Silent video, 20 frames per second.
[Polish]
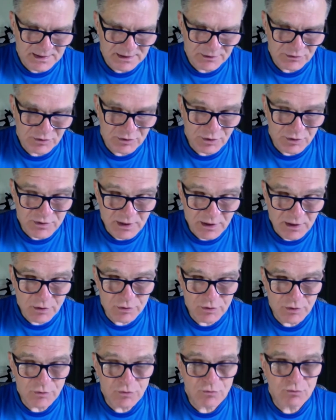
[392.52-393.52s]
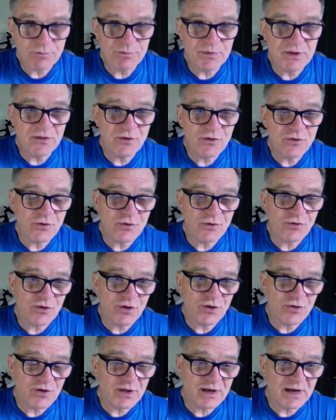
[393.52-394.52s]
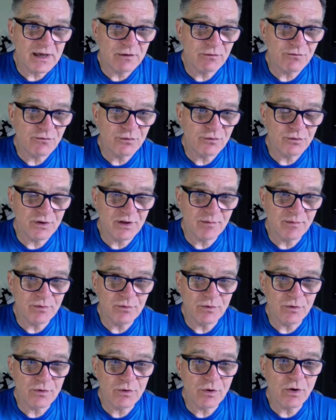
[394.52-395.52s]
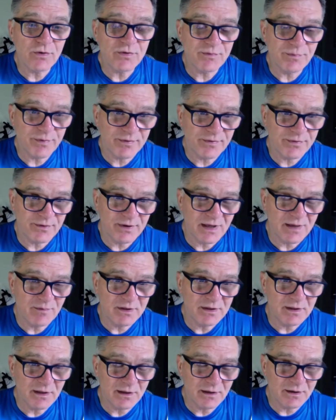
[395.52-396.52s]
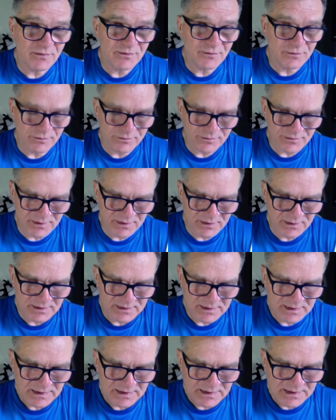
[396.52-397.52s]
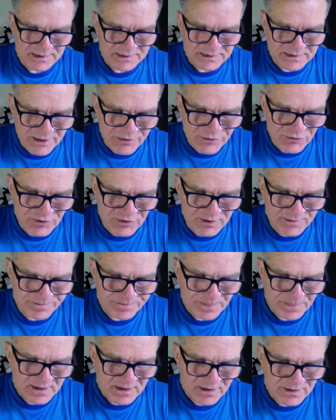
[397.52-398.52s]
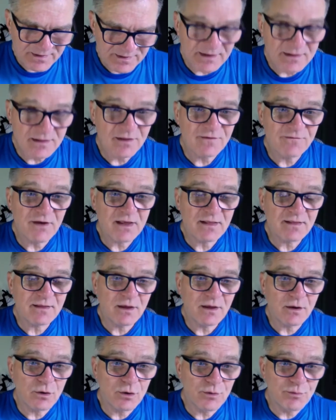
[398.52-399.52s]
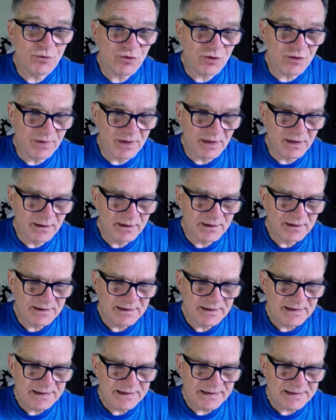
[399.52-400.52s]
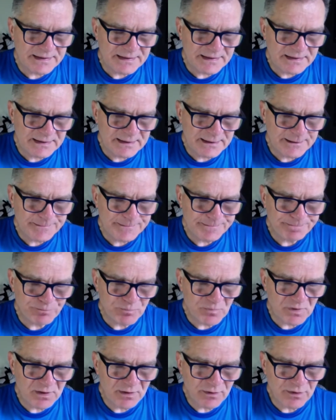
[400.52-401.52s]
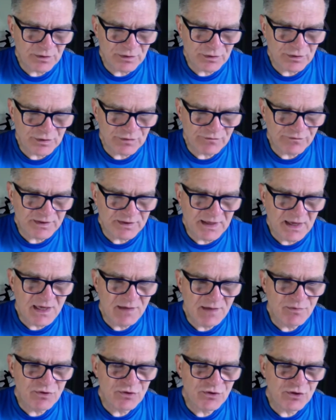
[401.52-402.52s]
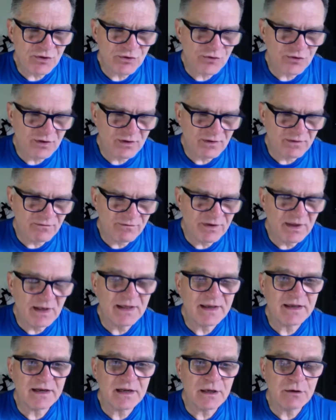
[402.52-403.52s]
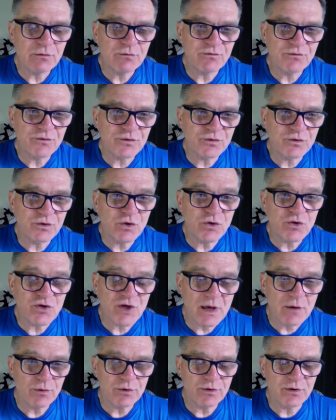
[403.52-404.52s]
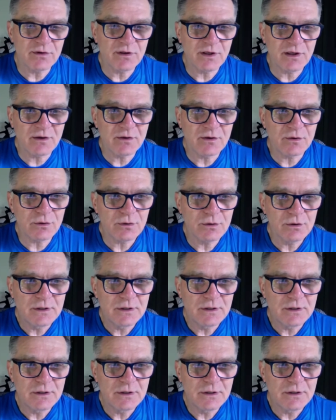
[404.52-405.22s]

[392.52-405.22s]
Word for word: Do tego doszło 56 krajów, które było kosponsorami tej rezolucji. Także satysfakcja olbrzymia i wydaje mi się, że wiele krajów dojrzało do tego,